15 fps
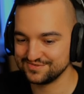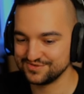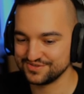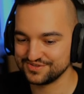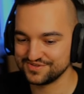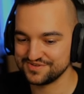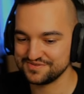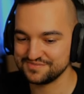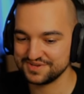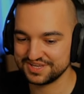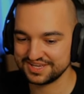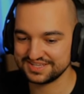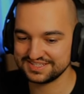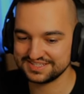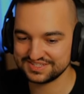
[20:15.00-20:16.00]
dużo do
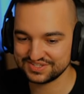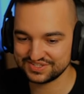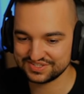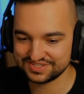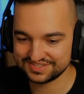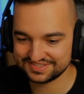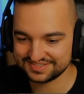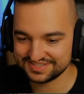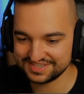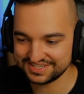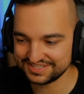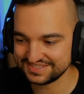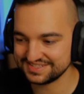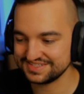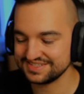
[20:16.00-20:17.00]
robienia. Jest coś, jest
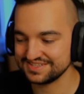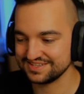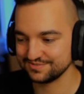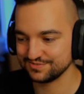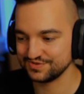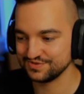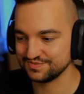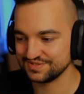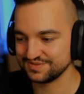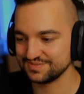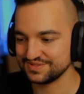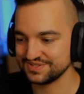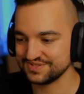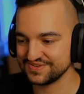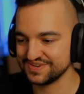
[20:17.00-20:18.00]
street scene, musimy
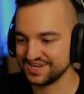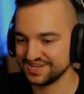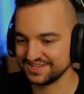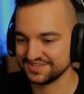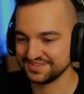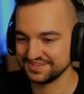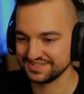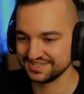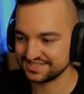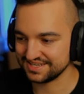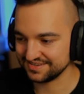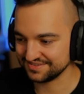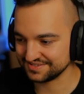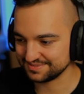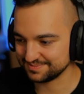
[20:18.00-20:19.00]
sobie ogarnąć.
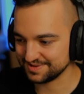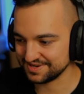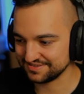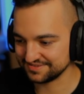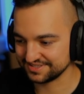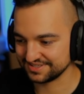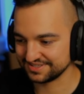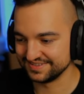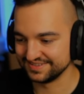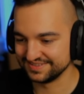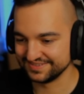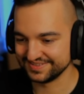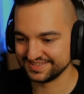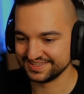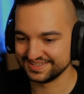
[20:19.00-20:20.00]
Ciekawa sprawa.
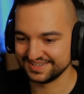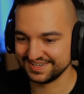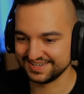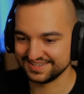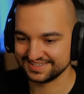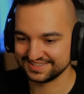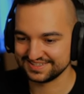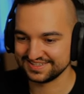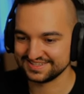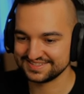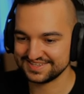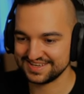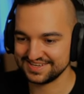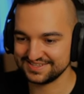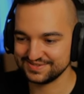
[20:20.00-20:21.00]
Oh my god,
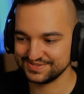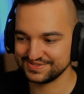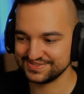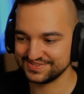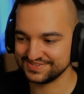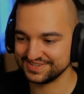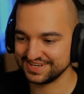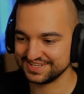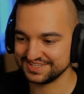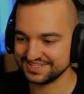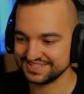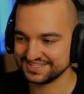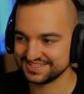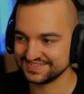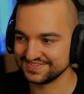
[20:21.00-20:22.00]
jest tak dużo do
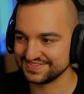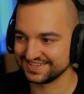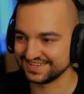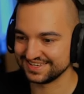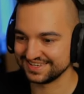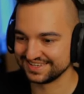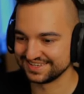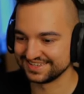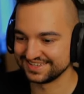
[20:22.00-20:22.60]
ogarnięcia tutaj.